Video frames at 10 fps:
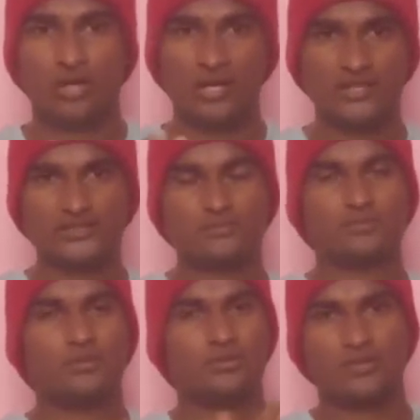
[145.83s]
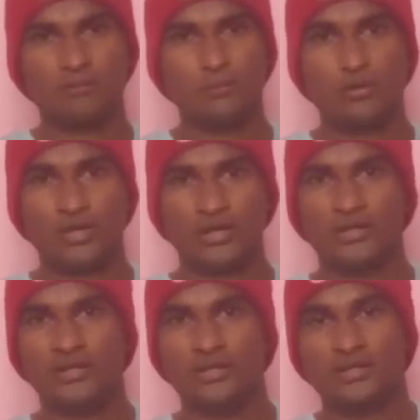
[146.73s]
ஆன்லைன் ஜாப்ஸ் மட்டும் நம்பி போயிடுறாங்க
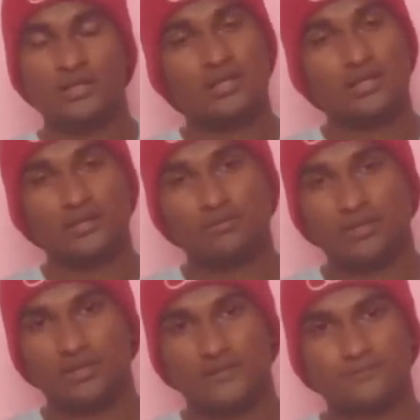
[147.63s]
ஈவன்